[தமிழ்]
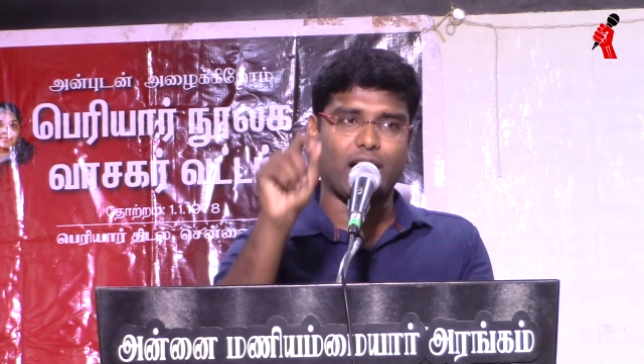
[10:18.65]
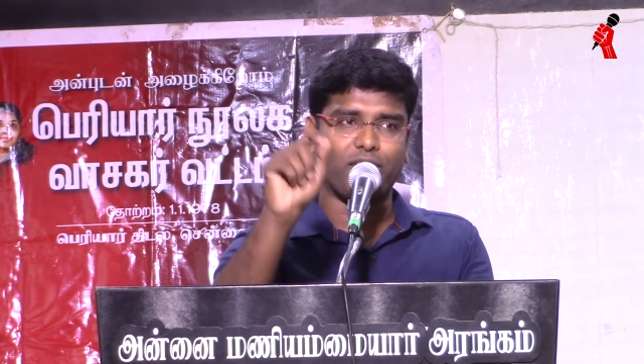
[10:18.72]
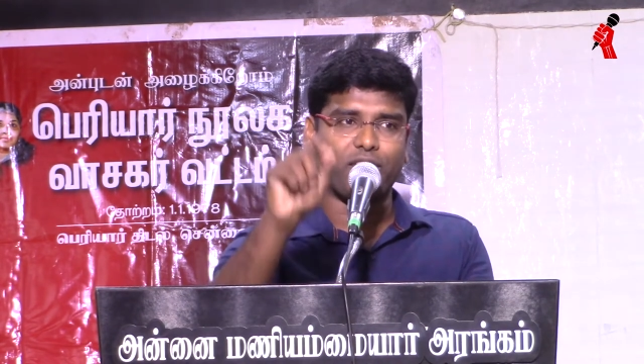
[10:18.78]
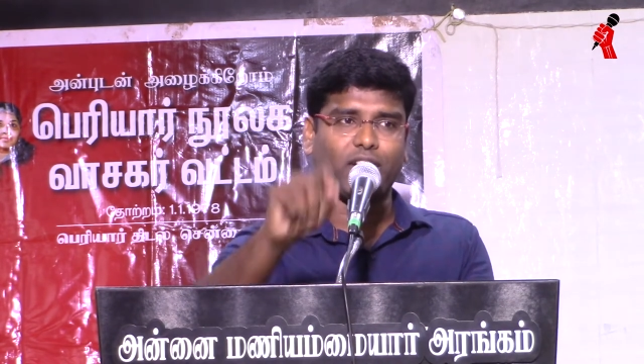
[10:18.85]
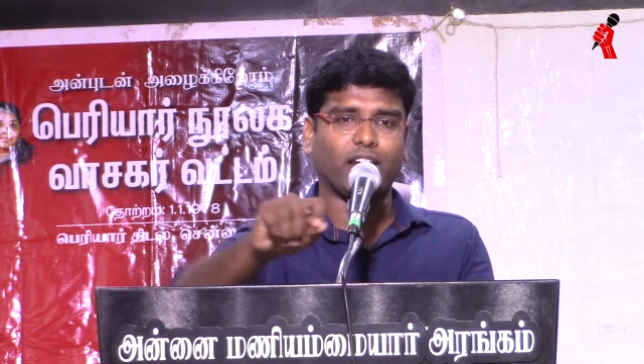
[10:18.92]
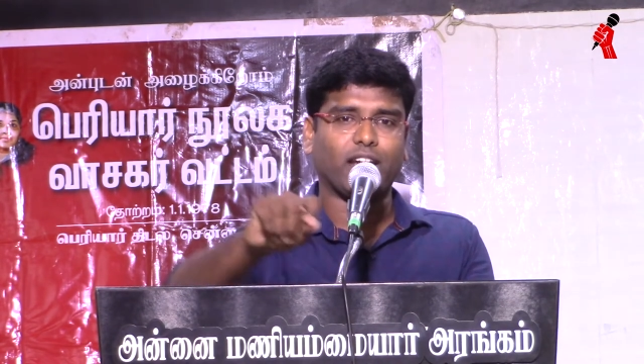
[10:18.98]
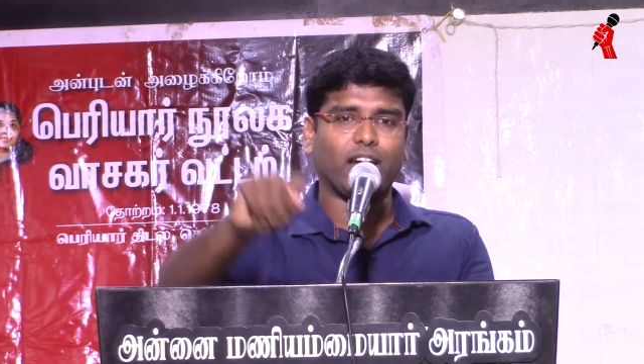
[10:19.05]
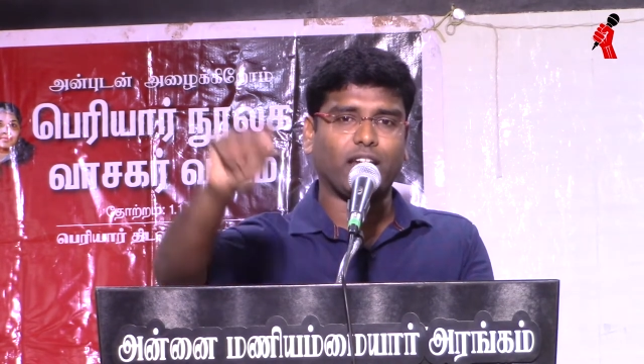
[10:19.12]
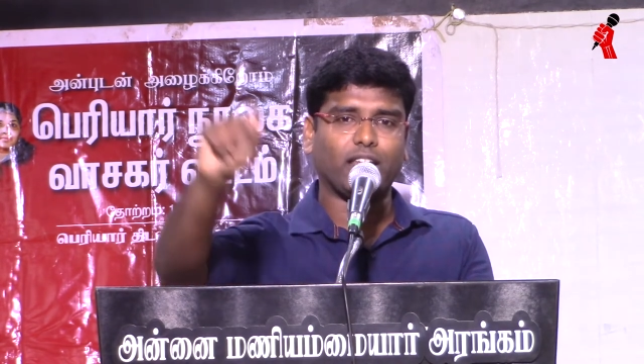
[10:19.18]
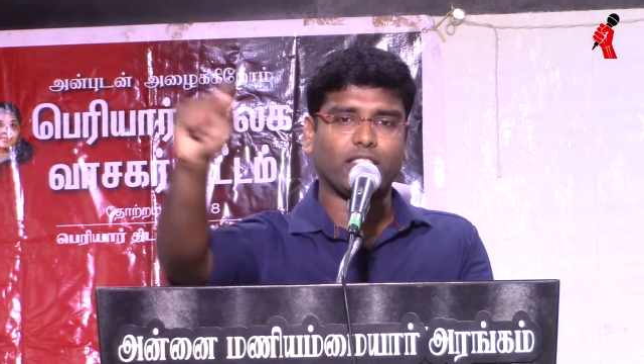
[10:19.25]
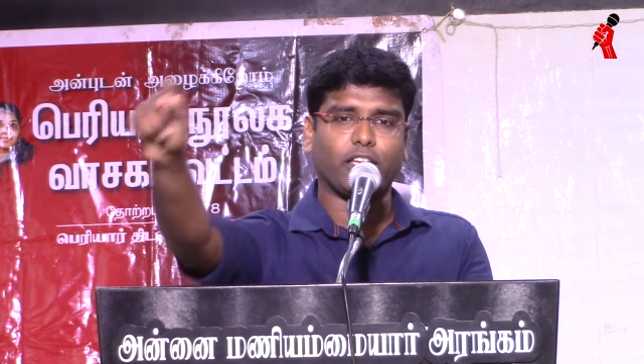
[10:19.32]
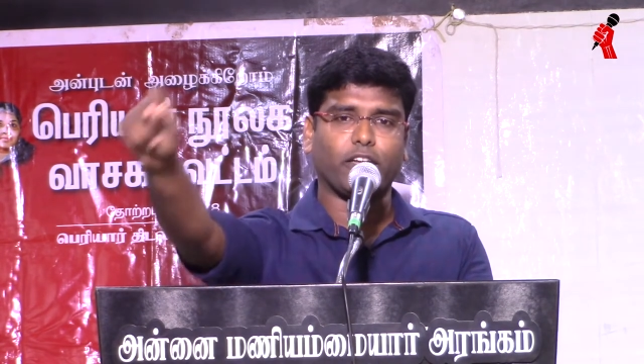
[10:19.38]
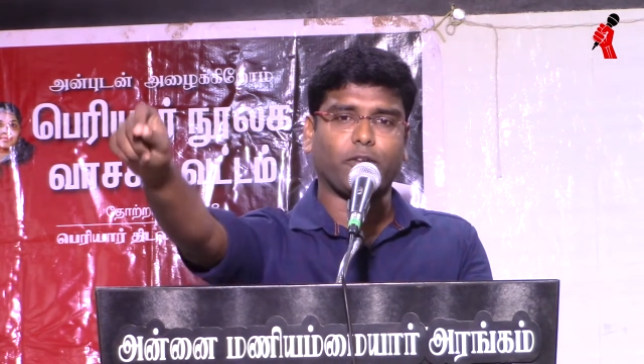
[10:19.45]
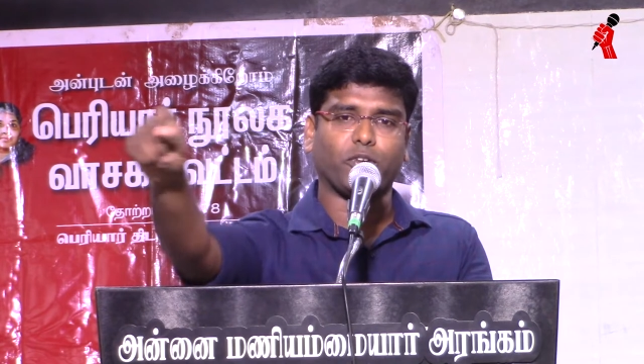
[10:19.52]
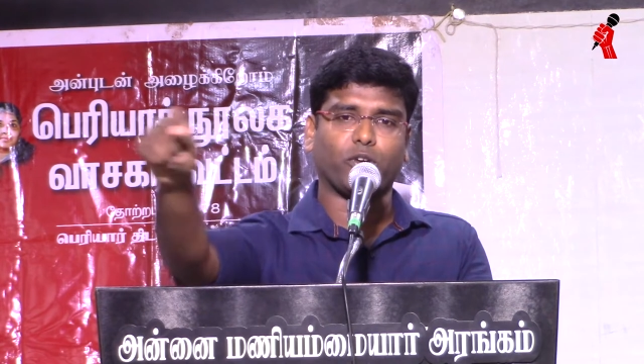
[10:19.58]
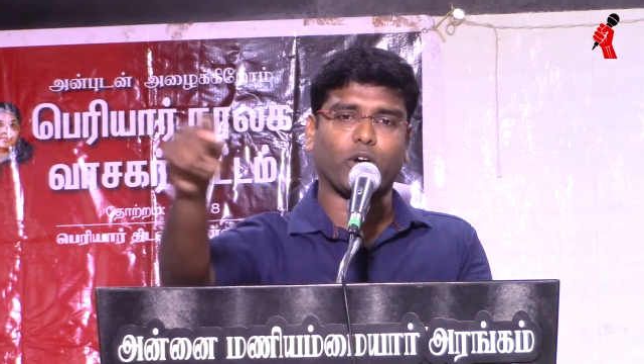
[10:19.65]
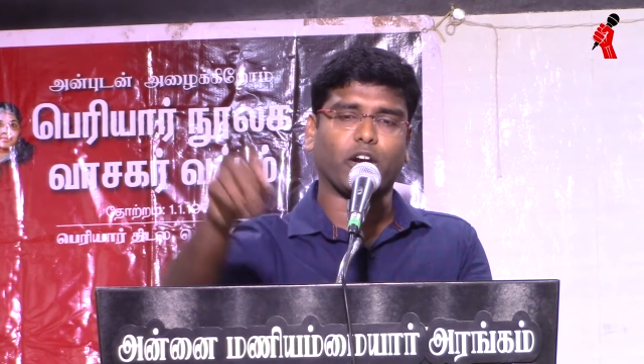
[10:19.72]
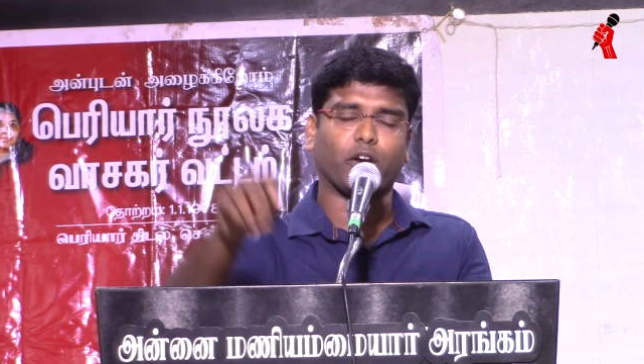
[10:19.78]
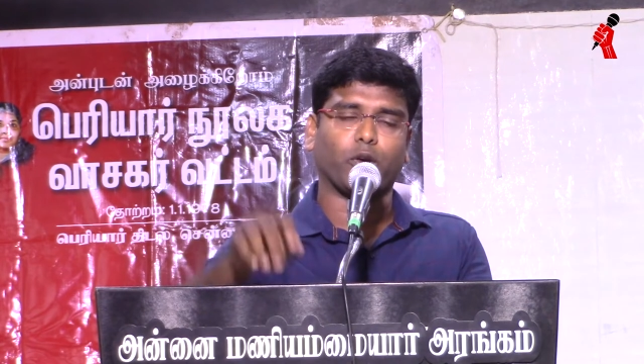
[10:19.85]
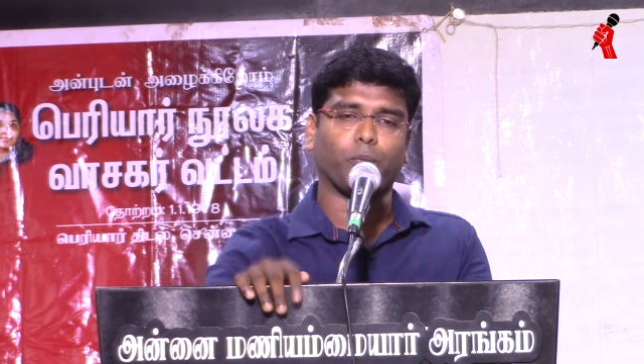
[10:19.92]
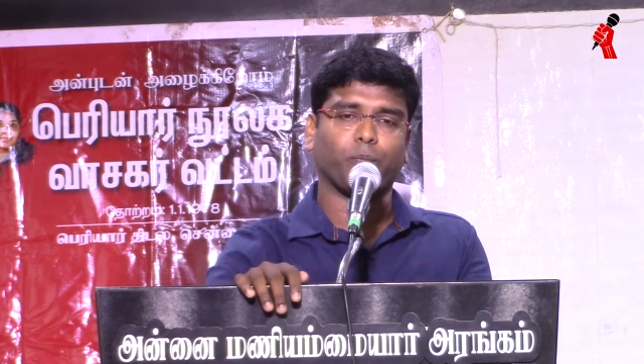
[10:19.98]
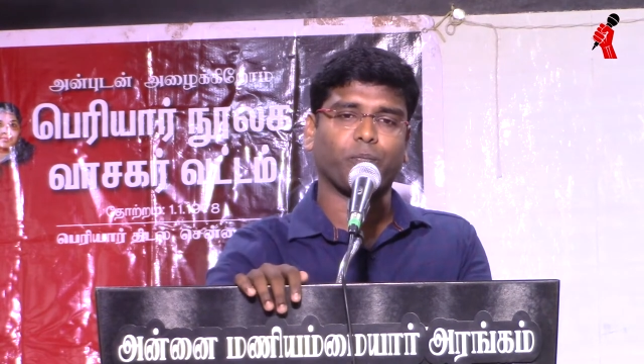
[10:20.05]
அவர்கள் தீர்வு
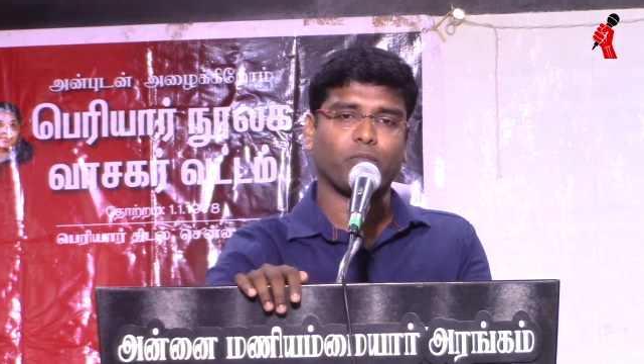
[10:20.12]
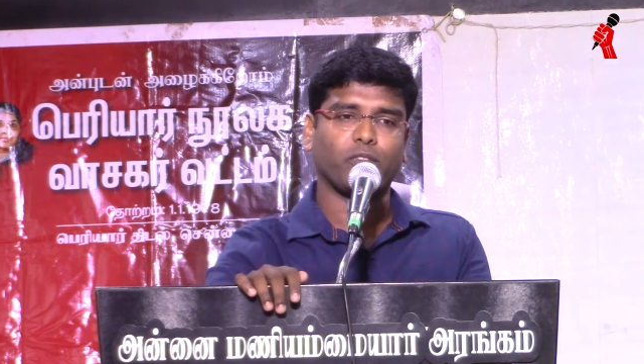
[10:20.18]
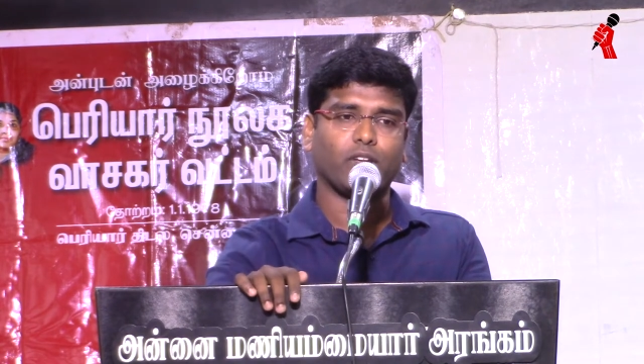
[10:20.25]
காணணும்